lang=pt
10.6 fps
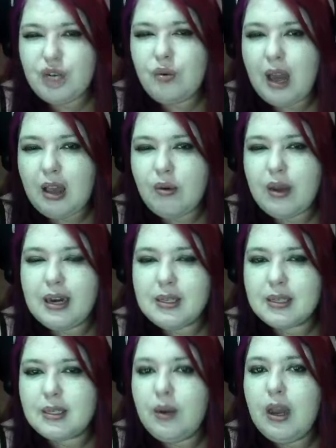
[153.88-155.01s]
lá a
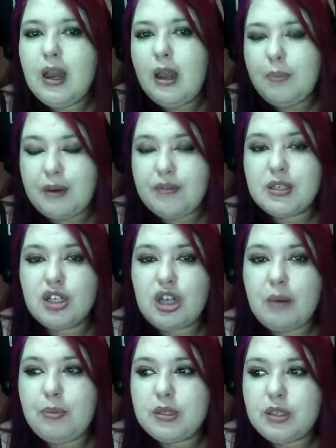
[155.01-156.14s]
localização para você já
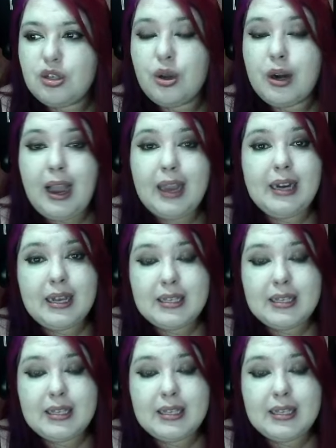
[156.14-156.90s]
posicionar e nas